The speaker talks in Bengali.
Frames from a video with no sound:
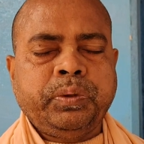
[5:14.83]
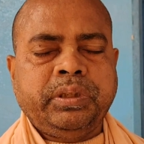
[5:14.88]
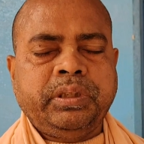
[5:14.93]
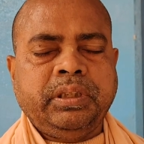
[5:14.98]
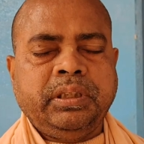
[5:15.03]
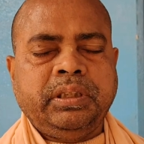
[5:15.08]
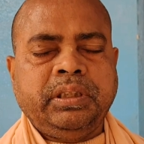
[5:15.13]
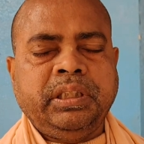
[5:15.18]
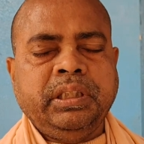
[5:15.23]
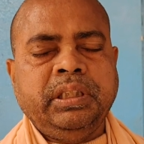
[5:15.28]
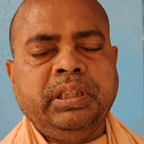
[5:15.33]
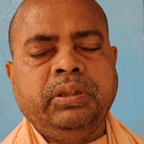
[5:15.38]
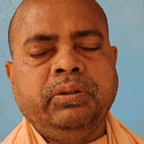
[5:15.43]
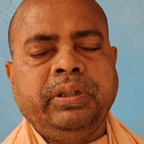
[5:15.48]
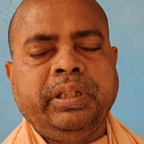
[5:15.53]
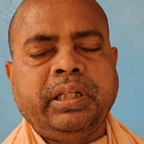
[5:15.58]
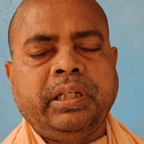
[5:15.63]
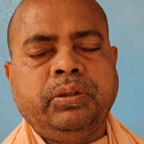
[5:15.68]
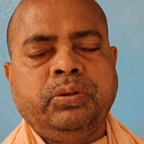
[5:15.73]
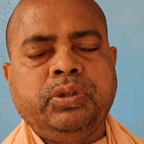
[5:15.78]
প্রতি
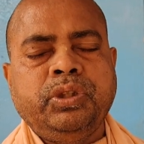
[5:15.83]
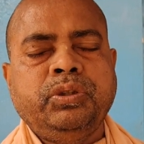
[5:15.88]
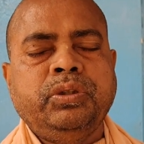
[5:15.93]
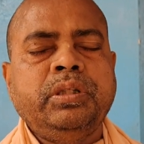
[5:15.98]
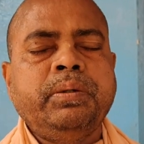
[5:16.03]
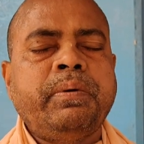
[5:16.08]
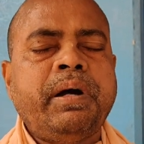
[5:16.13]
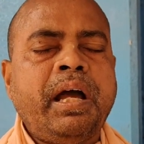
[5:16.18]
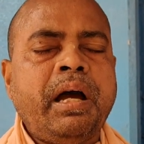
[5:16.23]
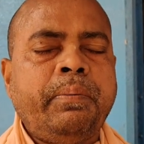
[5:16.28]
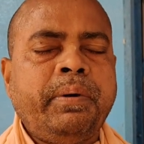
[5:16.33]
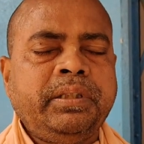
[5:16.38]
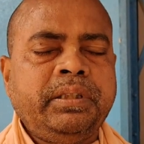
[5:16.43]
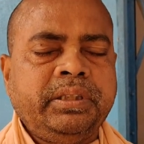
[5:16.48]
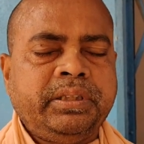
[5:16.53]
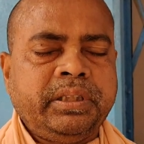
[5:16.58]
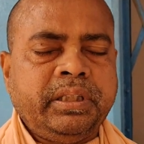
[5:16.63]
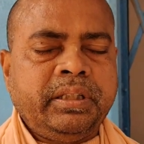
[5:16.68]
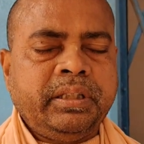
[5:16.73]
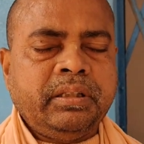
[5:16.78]
তিনিও এরা দুইজনই
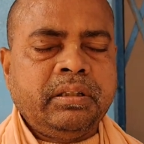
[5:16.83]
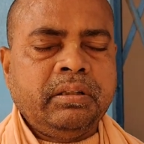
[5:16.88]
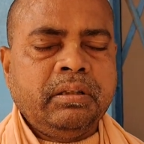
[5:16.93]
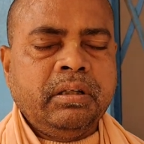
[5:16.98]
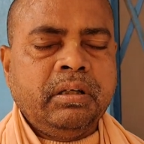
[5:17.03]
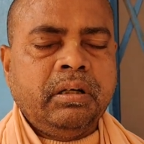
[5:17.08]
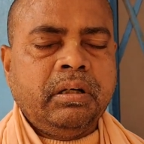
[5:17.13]
মায়াবাদী ছিলেন